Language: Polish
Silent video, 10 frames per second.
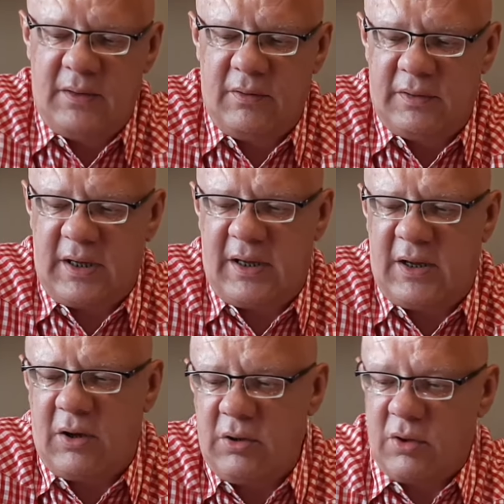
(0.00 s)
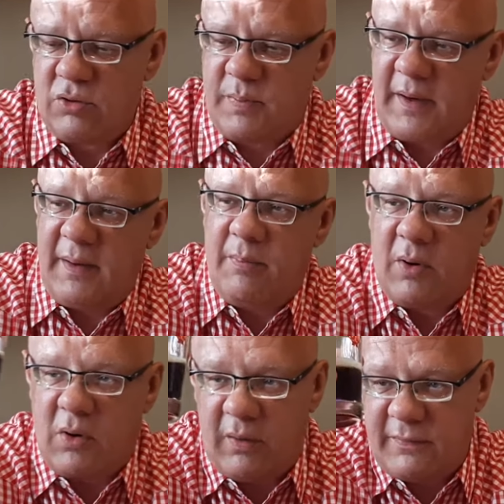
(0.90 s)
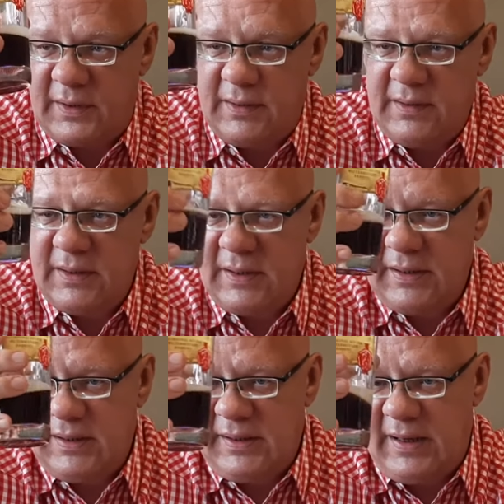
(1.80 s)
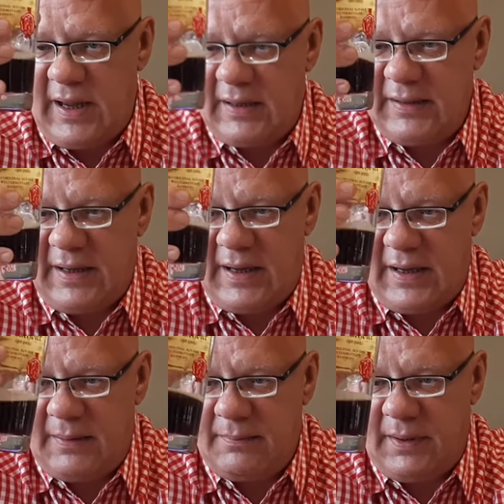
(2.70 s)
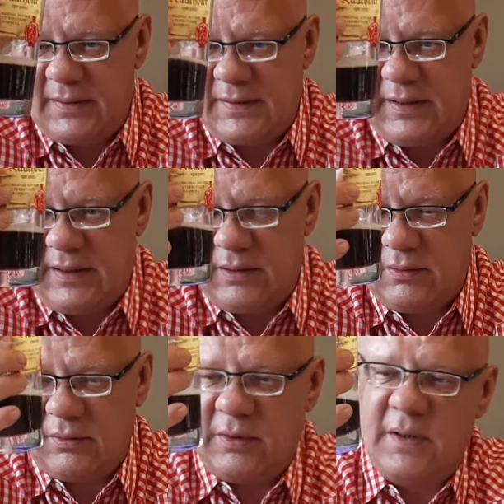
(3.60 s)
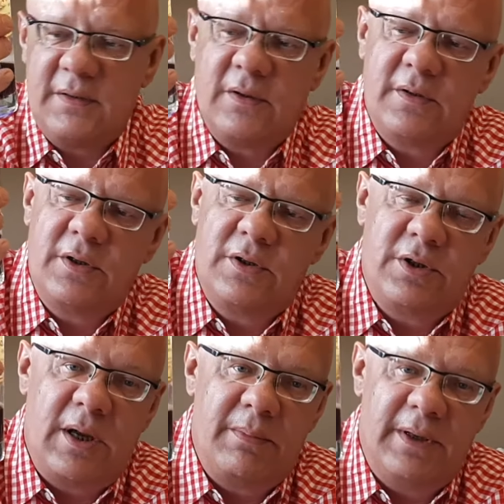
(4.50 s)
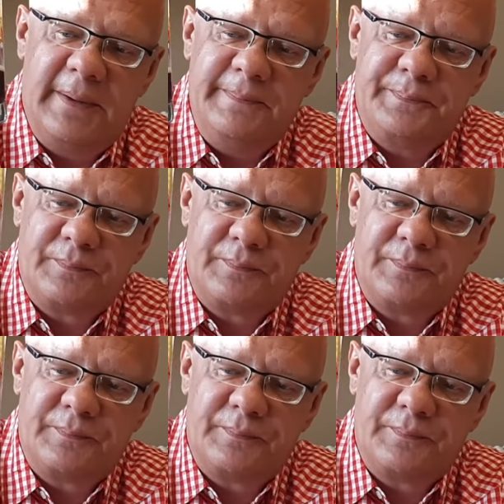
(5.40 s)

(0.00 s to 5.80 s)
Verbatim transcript: No taki kolor już prawie bokowy, jak na Mercena, no to jest dosyć ciemny.